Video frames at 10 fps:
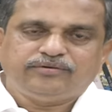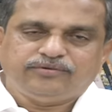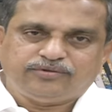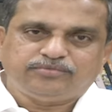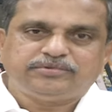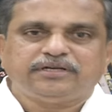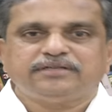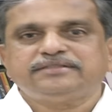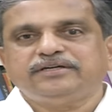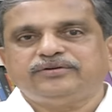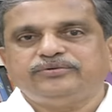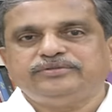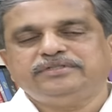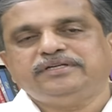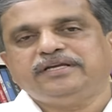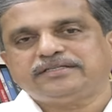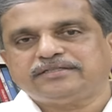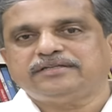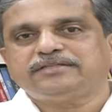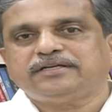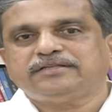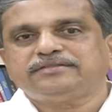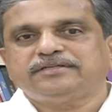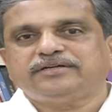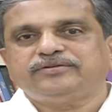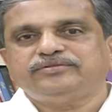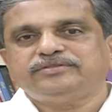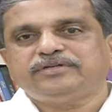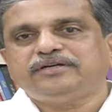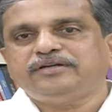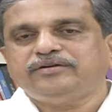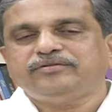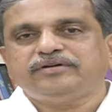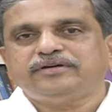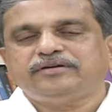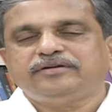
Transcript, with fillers: యూట్యూబ్ ఛానల్స్ దగ్గర నుంచి నేషనల్ ఛానల్స్ దగ్గర నుంచి అన్నీ కూడా